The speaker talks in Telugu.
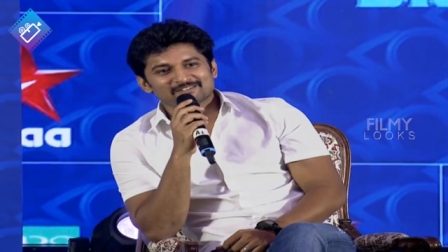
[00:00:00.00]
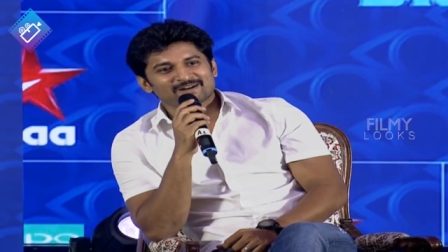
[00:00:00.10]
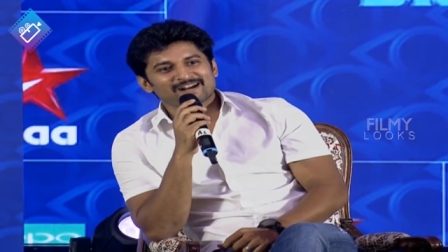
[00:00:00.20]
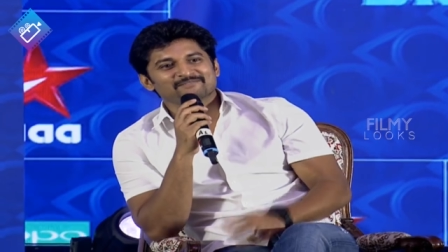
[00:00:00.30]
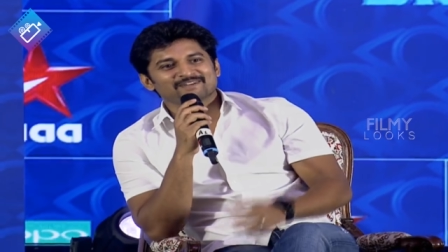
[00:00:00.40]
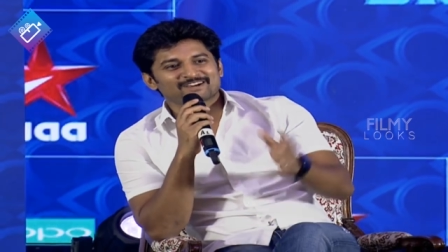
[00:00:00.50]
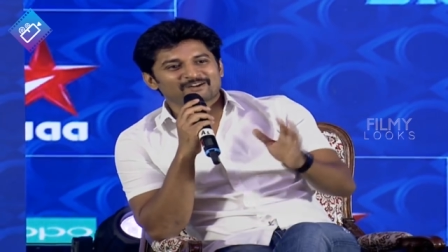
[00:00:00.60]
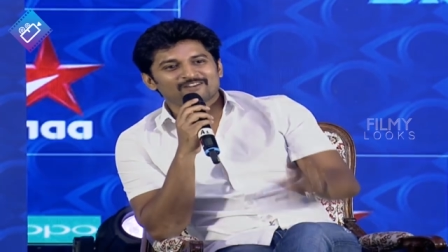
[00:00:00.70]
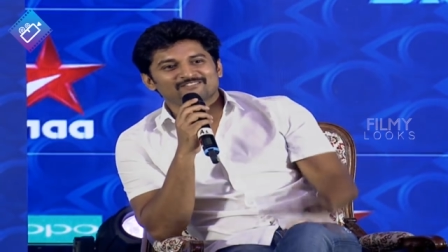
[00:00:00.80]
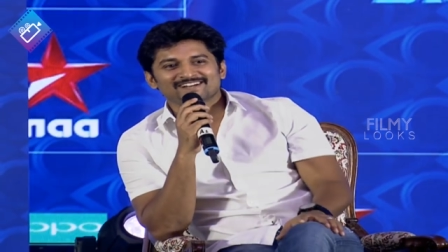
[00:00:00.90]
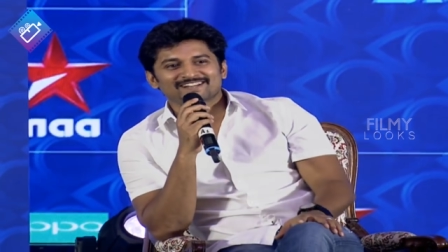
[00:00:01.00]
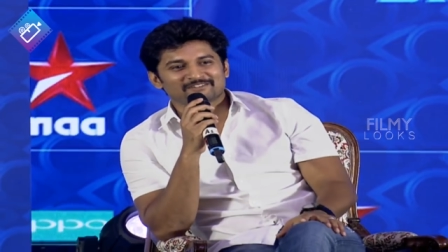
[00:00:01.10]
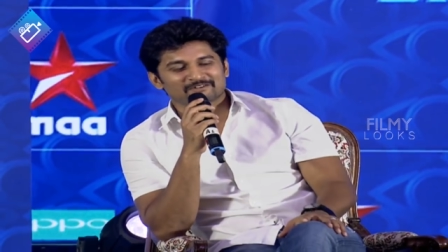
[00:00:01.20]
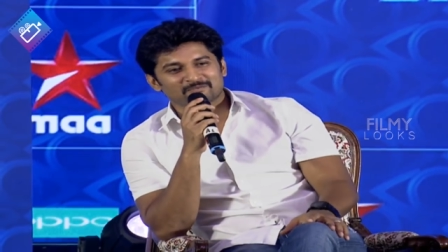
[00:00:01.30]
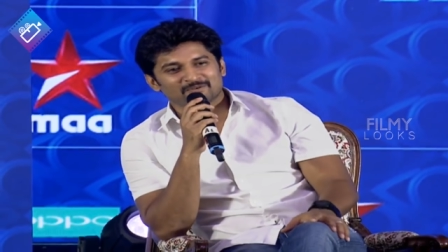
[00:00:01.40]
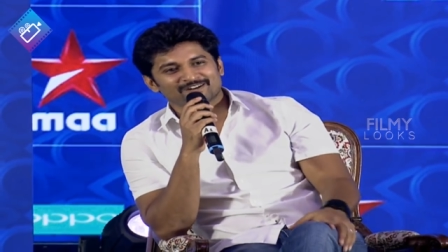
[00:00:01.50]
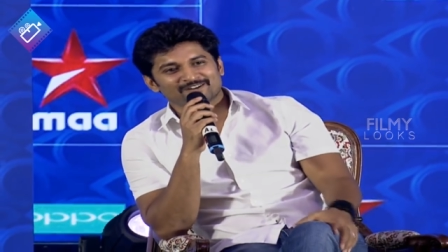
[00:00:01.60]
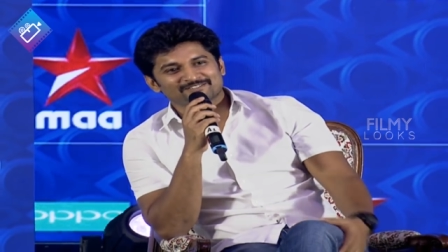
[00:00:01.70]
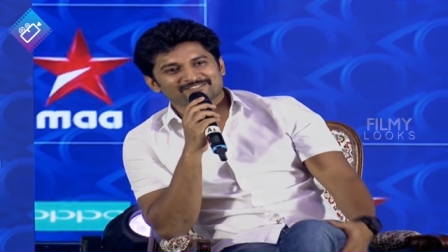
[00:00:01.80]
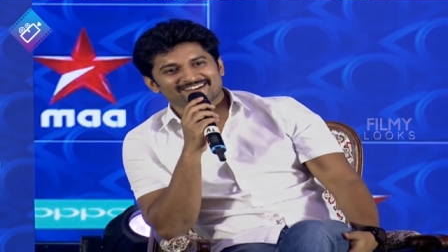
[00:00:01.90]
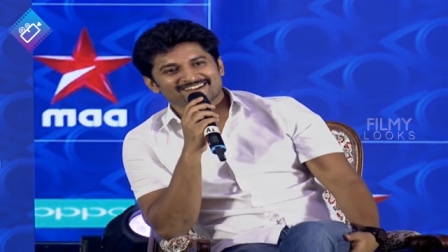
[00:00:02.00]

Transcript: నర్వస్ బట్ ఐఎమ్ వెరీ కాన్ఫిడెంట్ దట్ విల్ పుల్ ఇట్ ఆఫ్